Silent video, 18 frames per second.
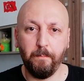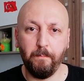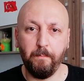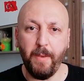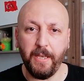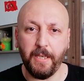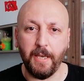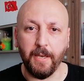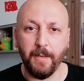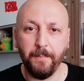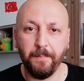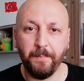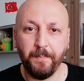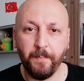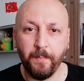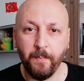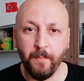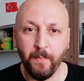Peki
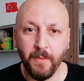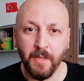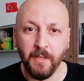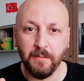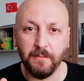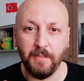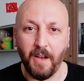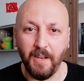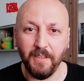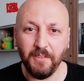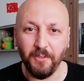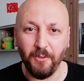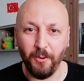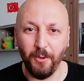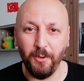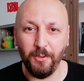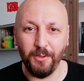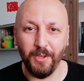taht
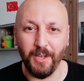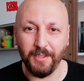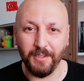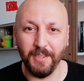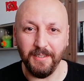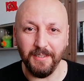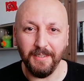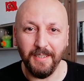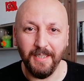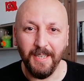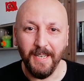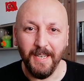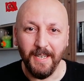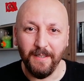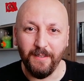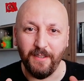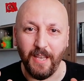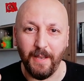oyunlarının
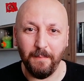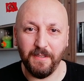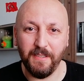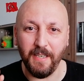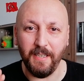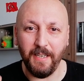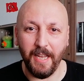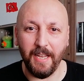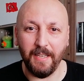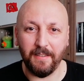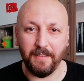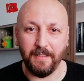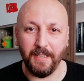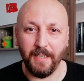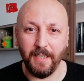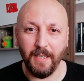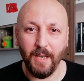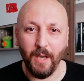temsil
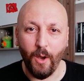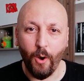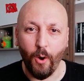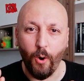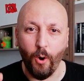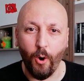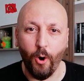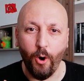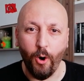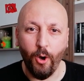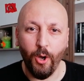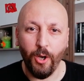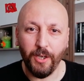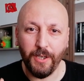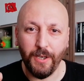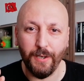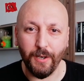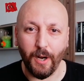ettiği o
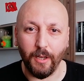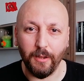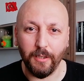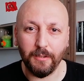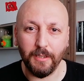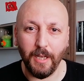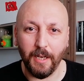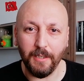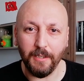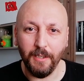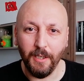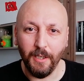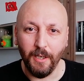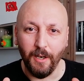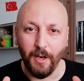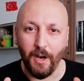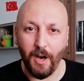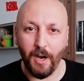krallıklar,
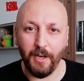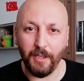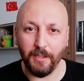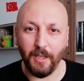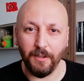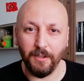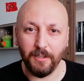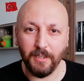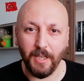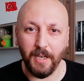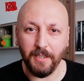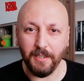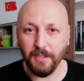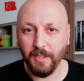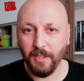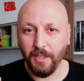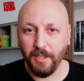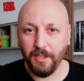hanedanlıklar
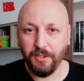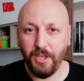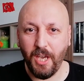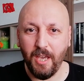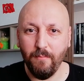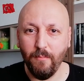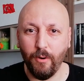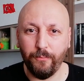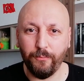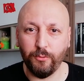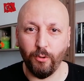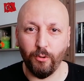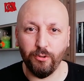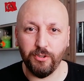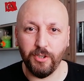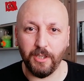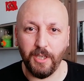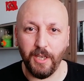Game of
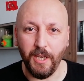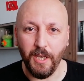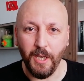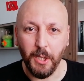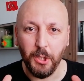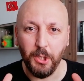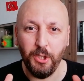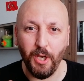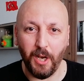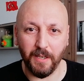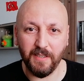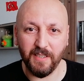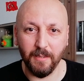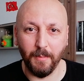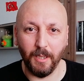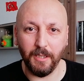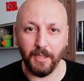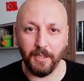Thrones'taki
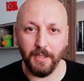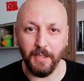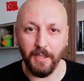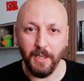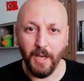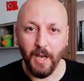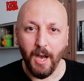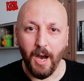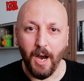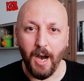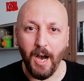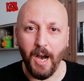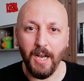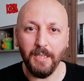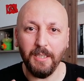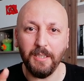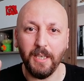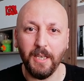yansımaları
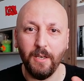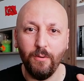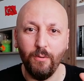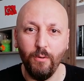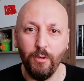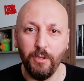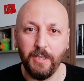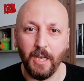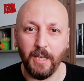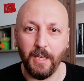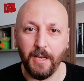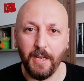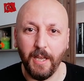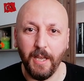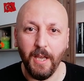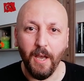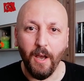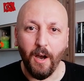hangi
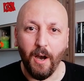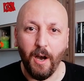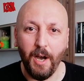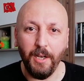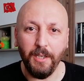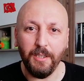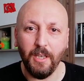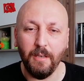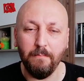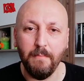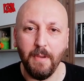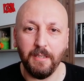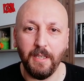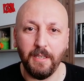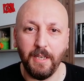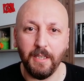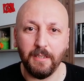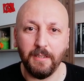ülkeleri, hangi
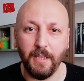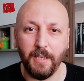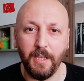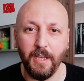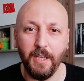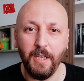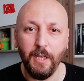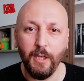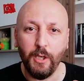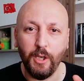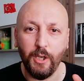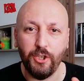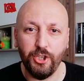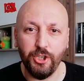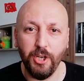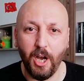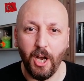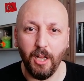medeniyetleri
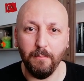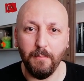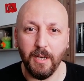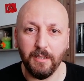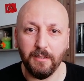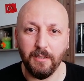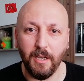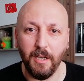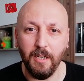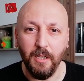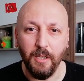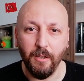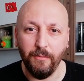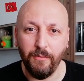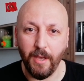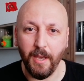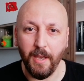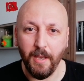içine almakta
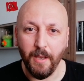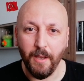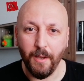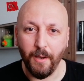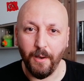ve